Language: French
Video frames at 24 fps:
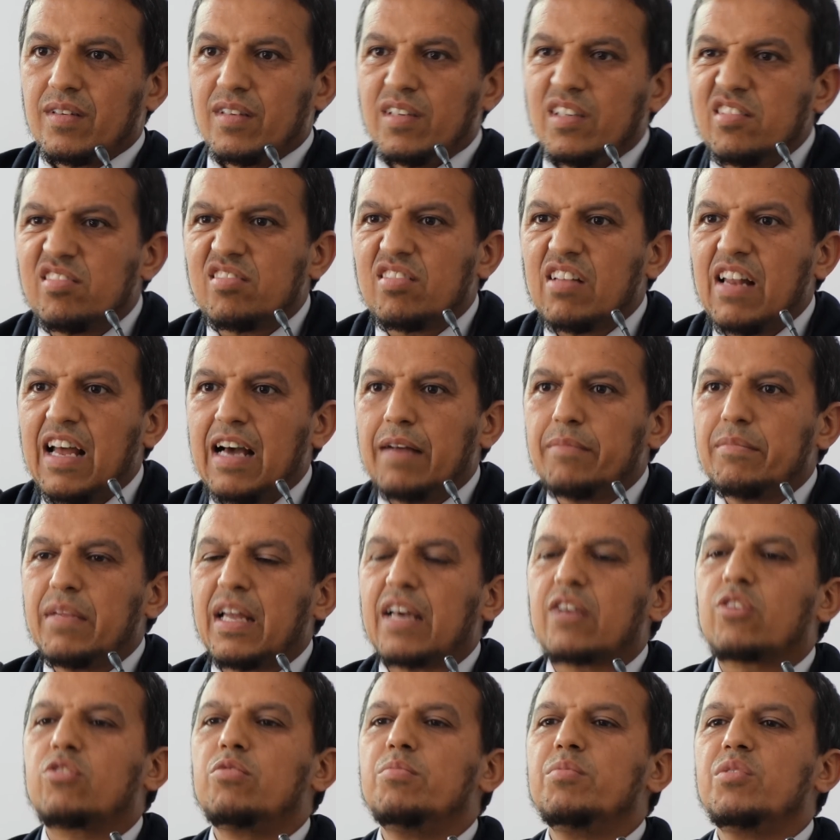l'islam,
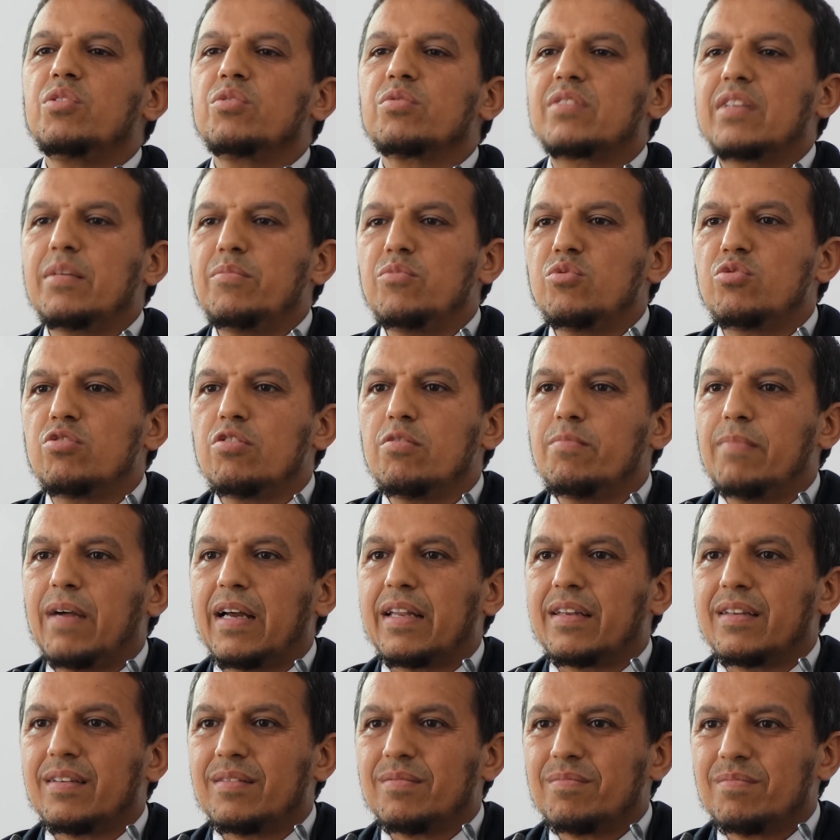la communauté
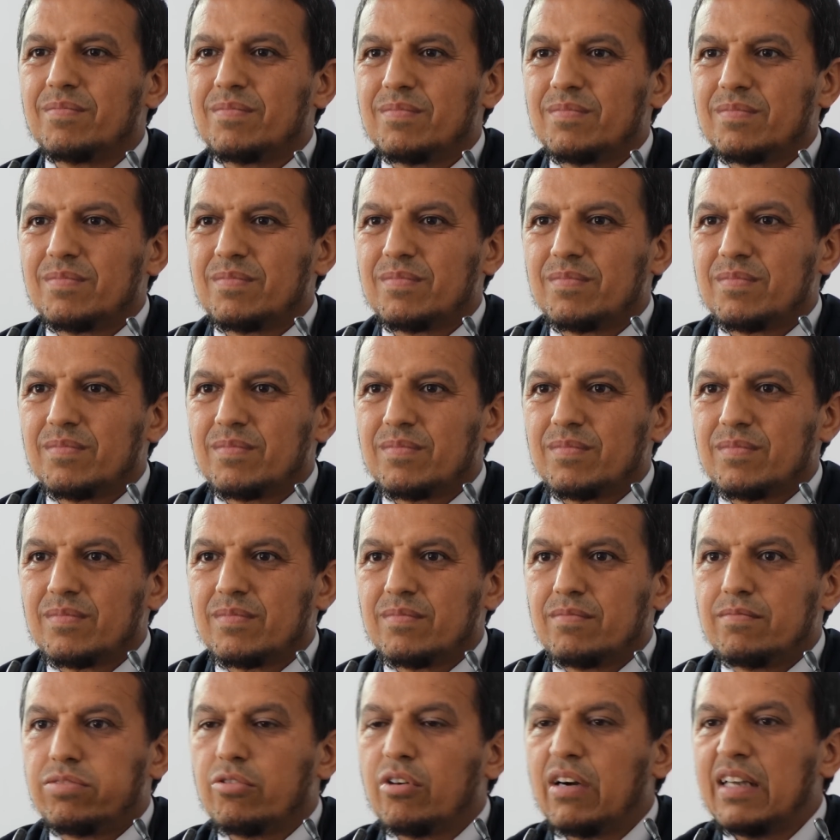musulmane,
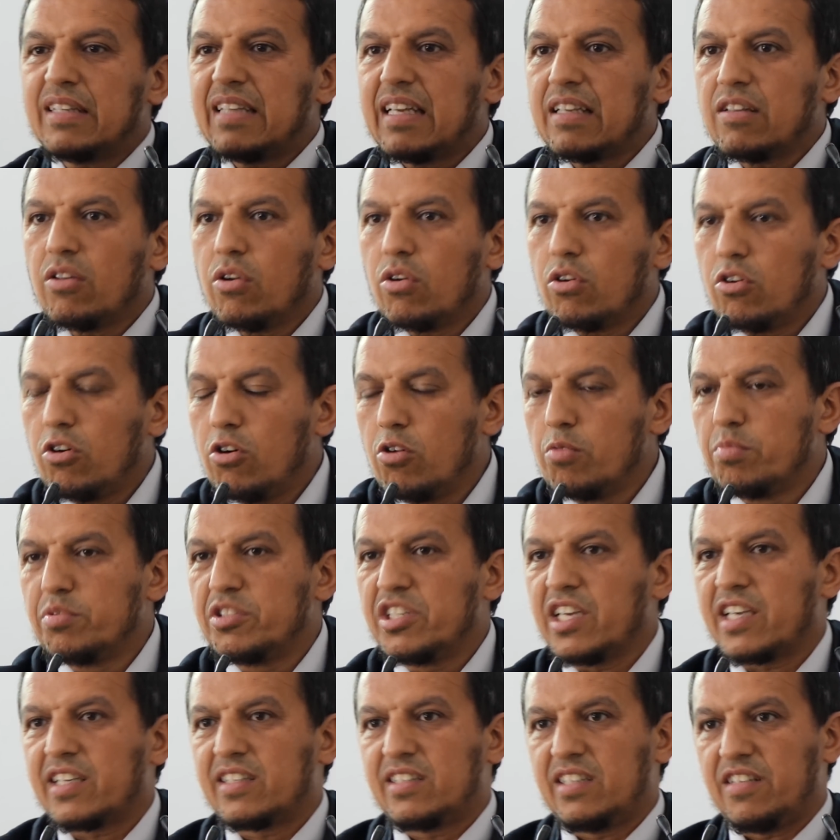pour atteindre leur
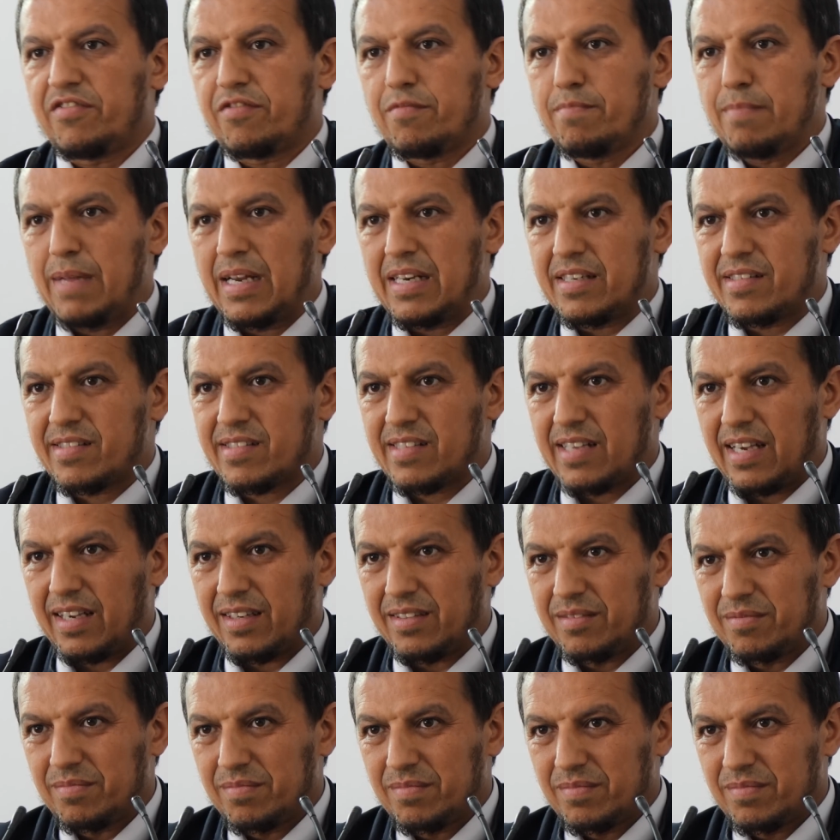objectif malsain.